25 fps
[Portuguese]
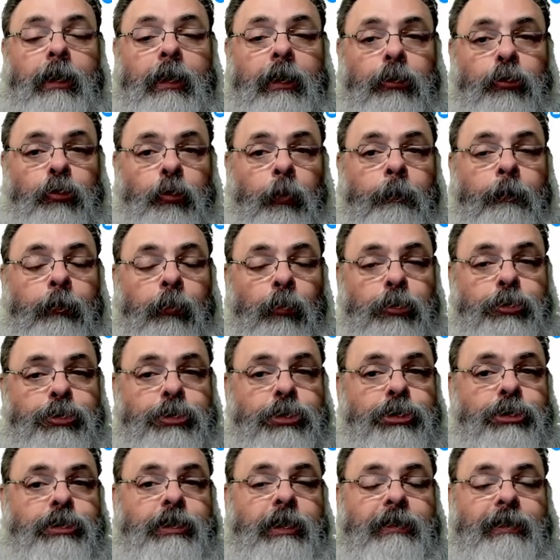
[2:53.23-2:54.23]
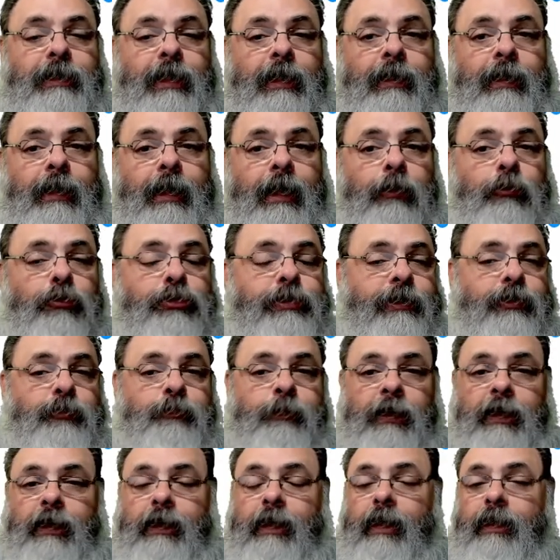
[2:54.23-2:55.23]
do Putin, já está claro, eu já
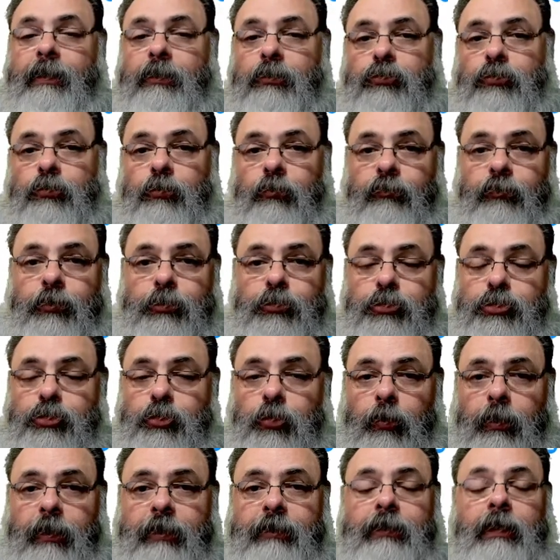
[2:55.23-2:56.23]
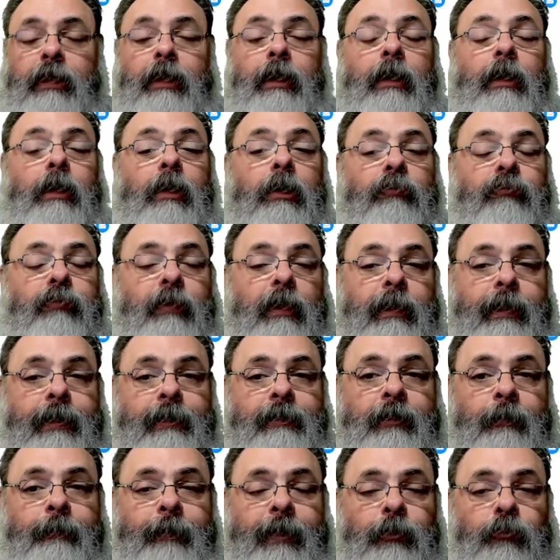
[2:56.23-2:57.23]
expliquei isso no vídeo de ontem, falei
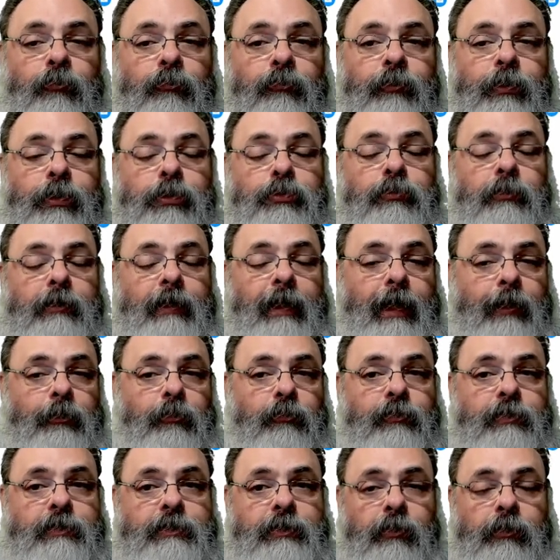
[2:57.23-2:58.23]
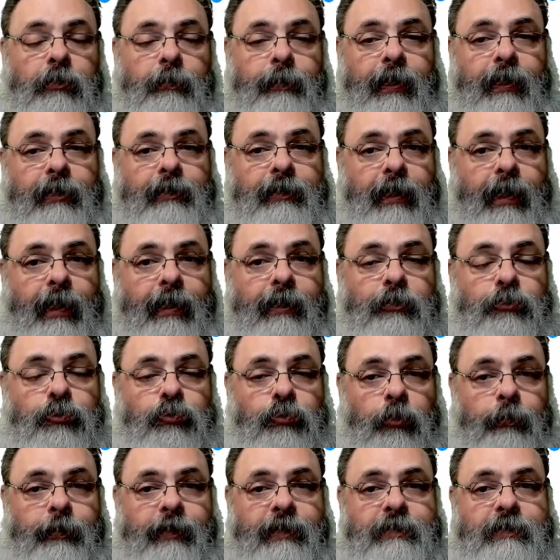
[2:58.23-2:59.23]
também num vídeo lá do Visão Libertária
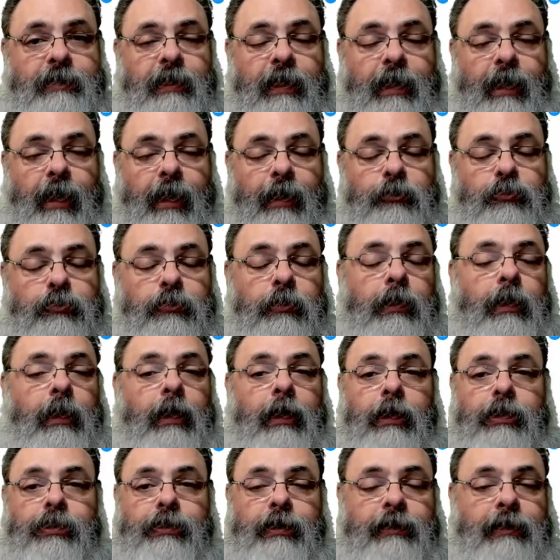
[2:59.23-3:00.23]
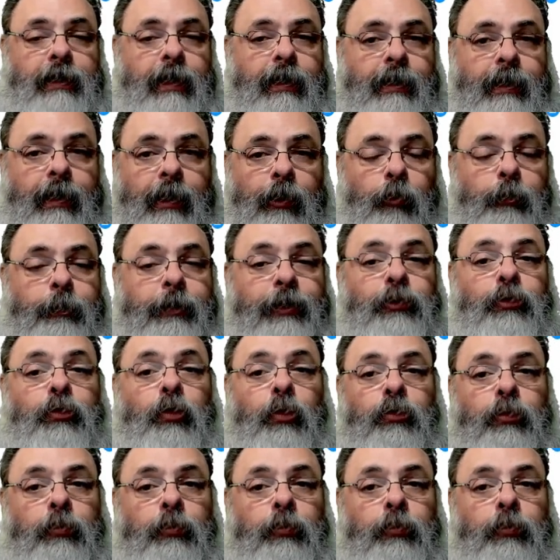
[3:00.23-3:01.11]
sobre esse caso, já está claro para todo